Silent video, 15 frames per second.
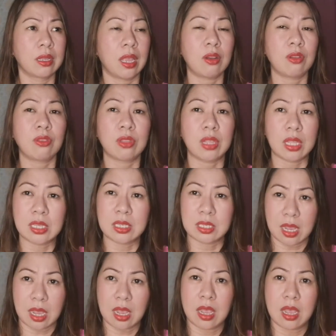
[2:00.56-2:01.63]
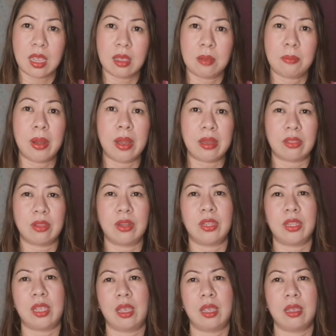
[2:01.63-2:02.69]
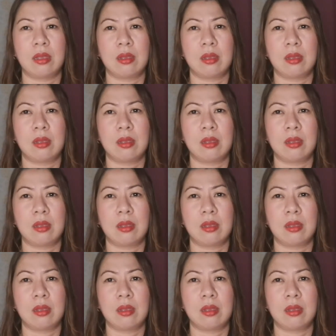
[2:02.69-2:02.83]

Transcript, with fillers: ganun din sa partner niya.